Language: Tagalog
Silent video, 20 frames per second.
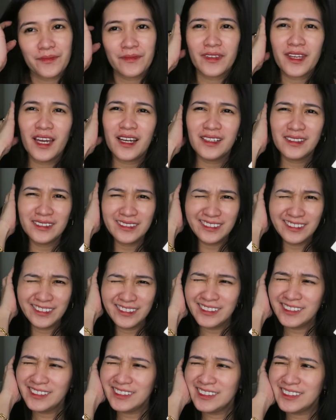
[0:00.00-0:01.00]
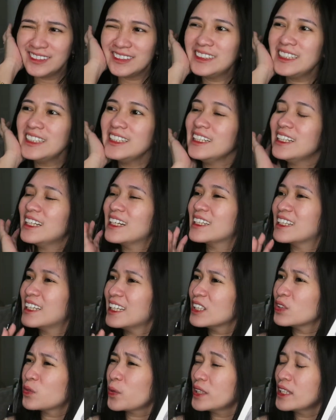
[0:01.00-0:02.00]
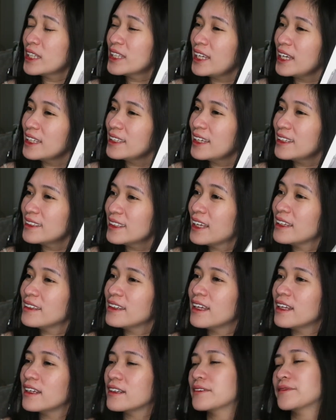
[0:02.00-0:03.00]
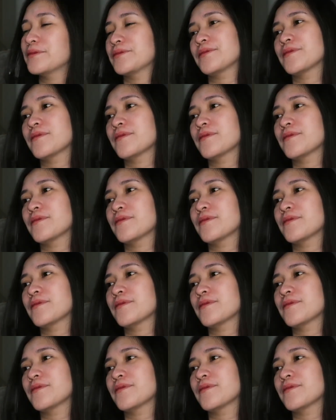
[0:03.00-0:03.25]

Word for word: na ko. Ah, dili lagi. 29.99 lagi.